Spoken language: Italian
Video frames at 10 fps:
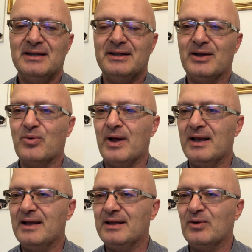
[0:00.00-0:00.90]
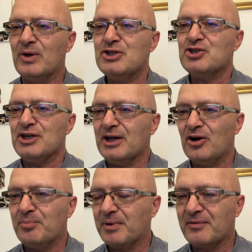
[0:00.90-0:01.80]
di quel, di quel
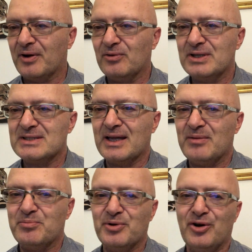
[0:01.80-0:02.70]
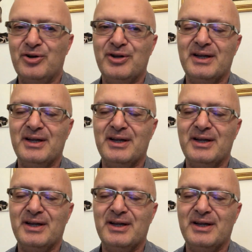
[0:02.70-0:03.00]
giro, per fare un esempio,